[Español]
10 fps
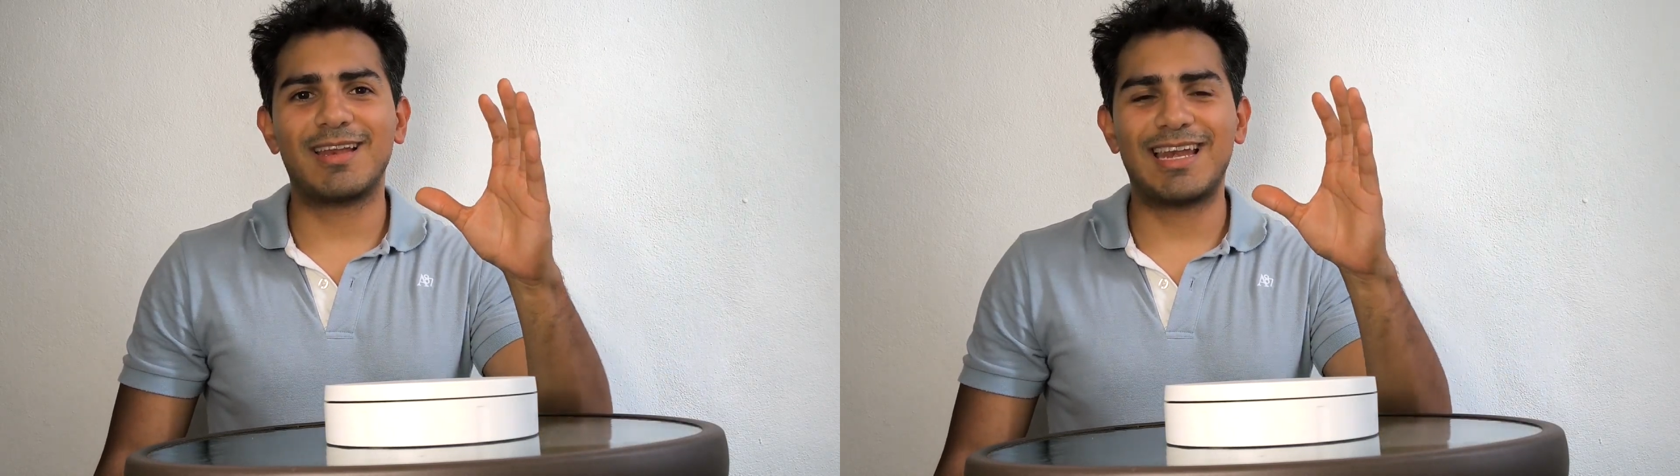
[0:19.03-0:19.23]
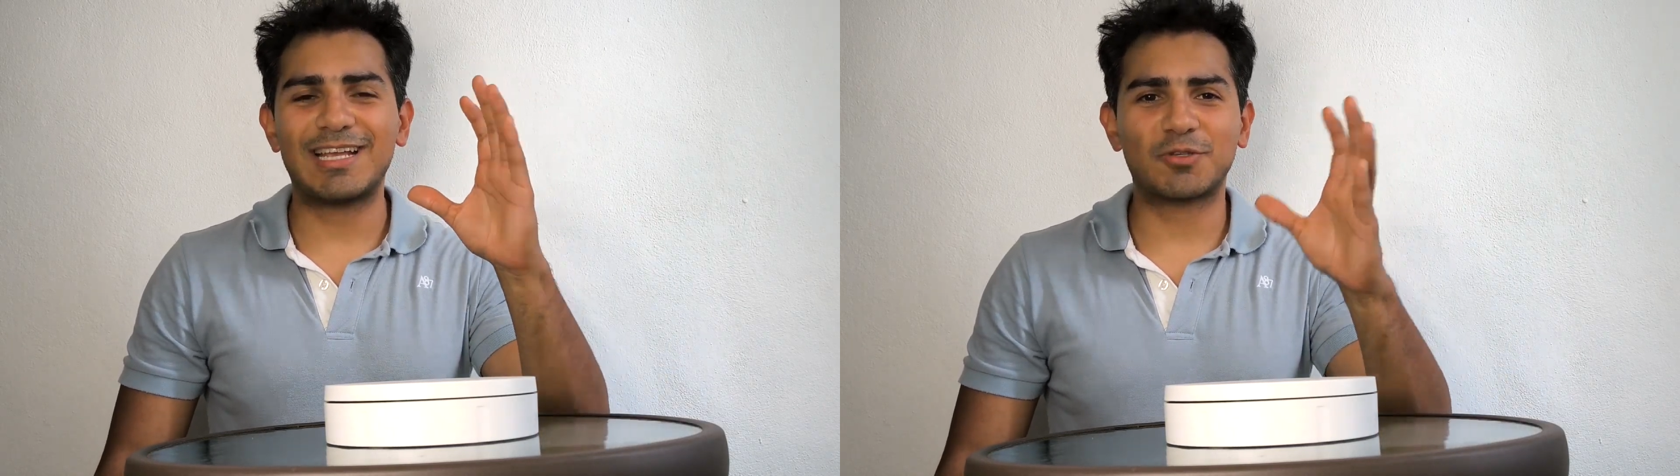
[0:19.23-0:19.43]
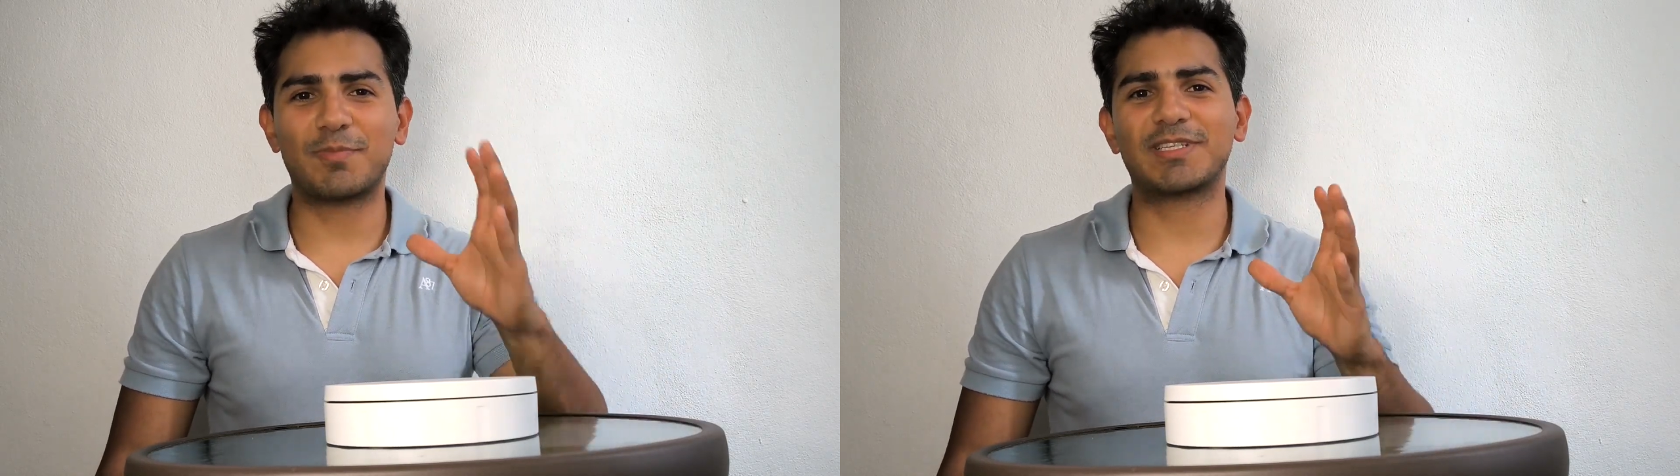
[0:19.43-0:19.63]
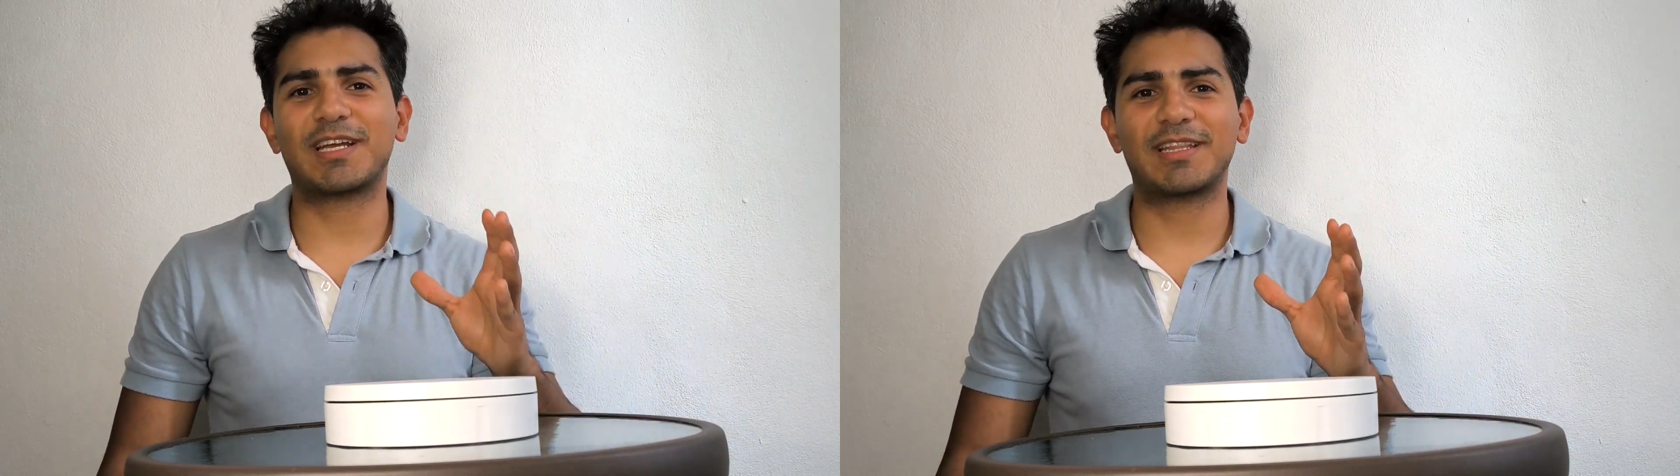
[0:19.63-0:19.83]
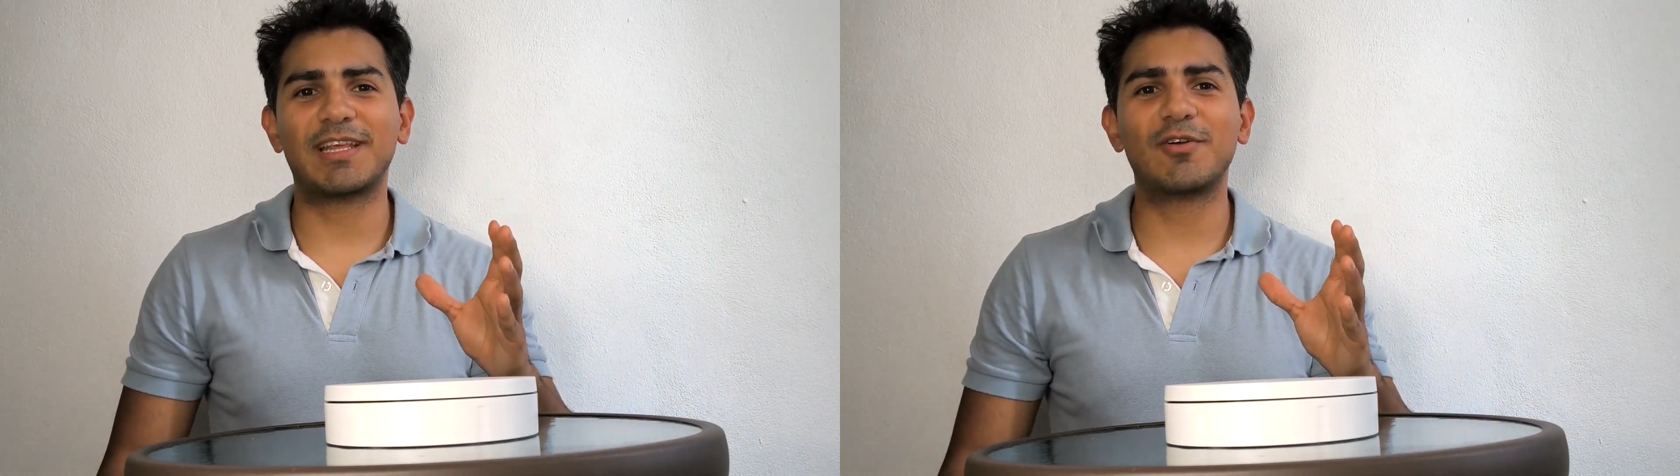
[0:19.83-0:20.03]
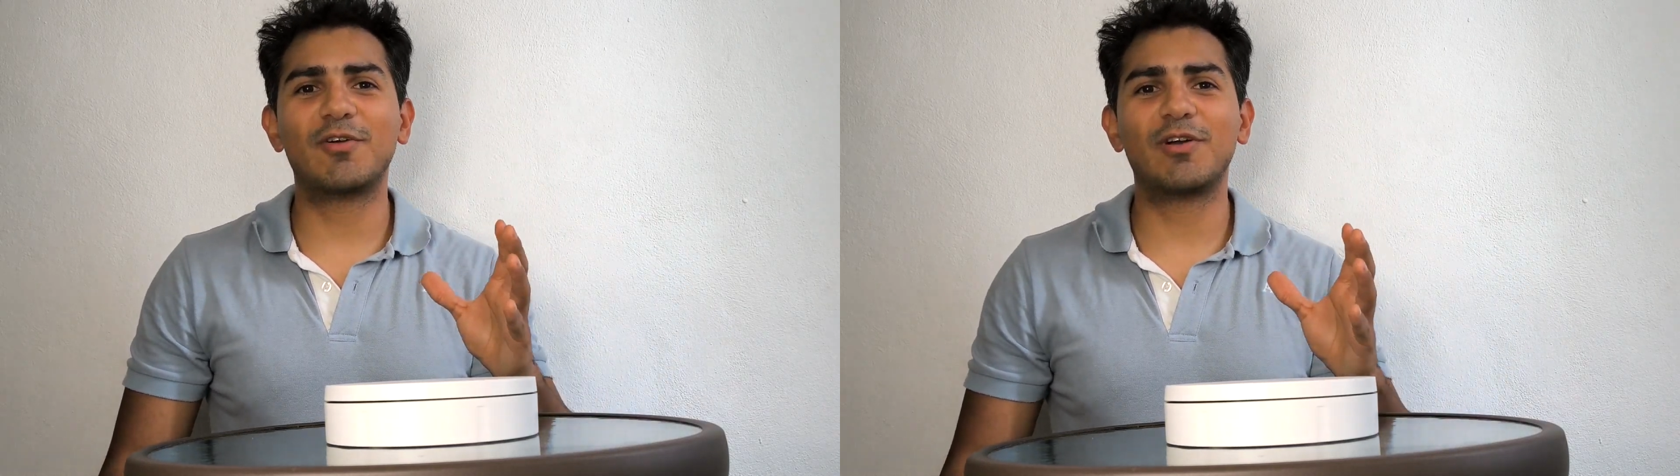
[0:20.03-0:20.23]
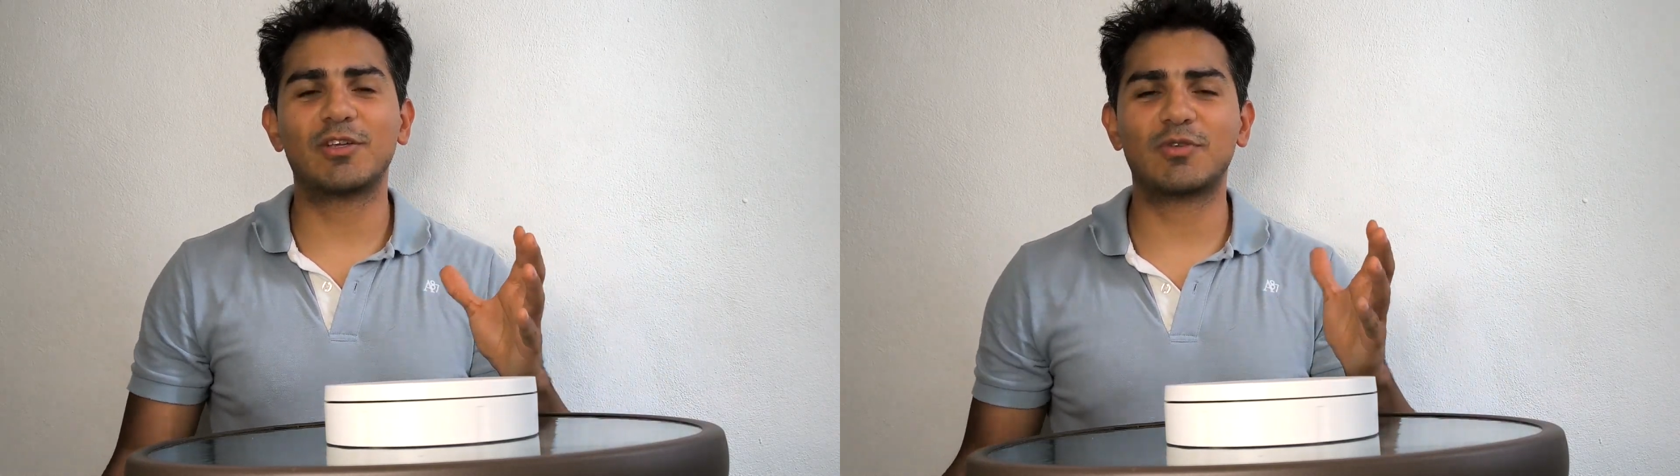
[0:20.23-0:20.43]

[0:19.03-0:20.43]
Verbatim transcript: la sorpresa que tengo.